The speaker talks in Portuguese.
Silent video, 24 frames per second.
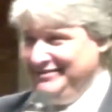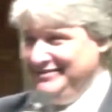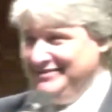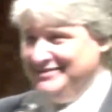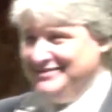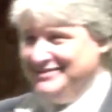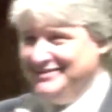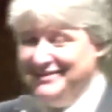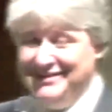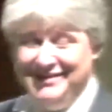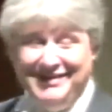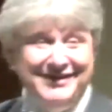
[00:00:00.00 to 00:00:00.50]
e
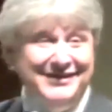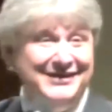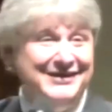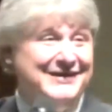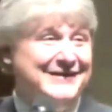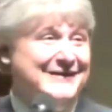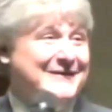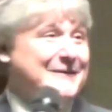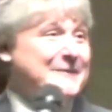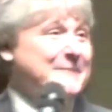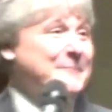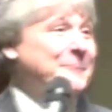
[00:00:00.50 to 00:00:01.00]
dizer:
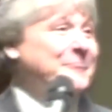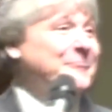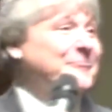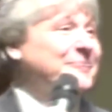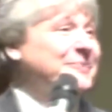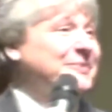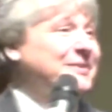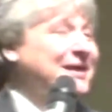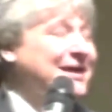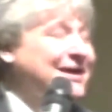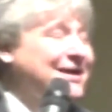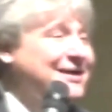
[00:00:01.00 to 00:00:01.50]

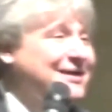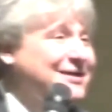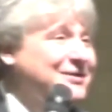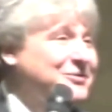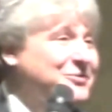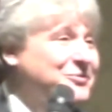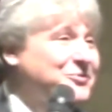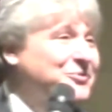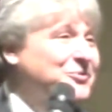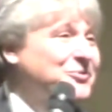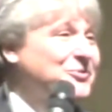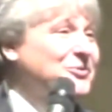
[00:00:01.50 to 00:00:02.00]

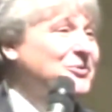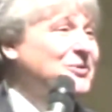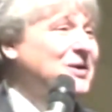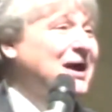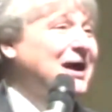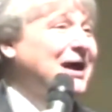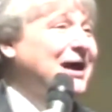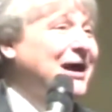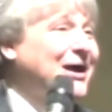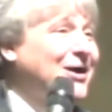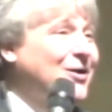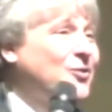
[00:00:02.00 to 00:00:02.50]
tenho
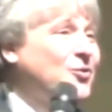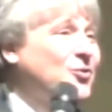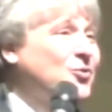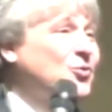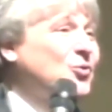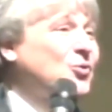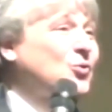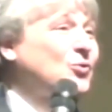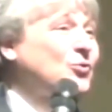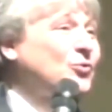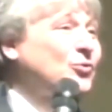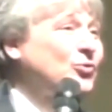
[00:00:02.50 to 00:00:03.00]

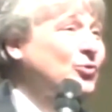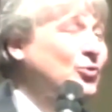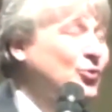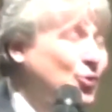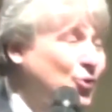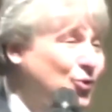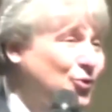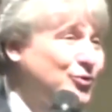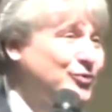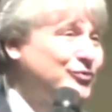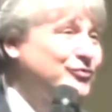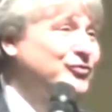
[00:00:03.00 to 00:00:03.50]
algo
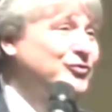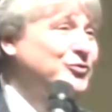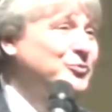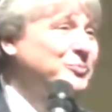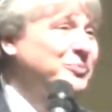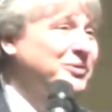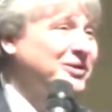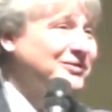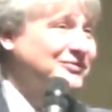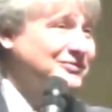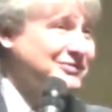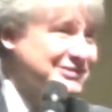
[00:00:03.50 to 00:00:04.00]
novo
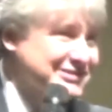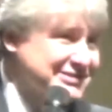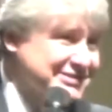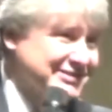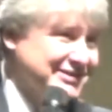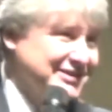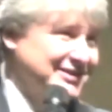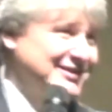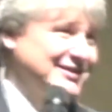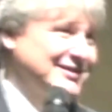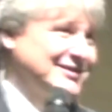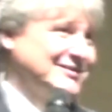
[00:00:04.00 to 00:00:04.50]
para
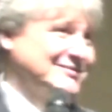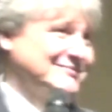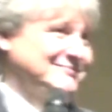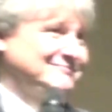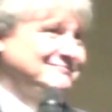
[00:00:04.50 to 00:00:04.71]
você.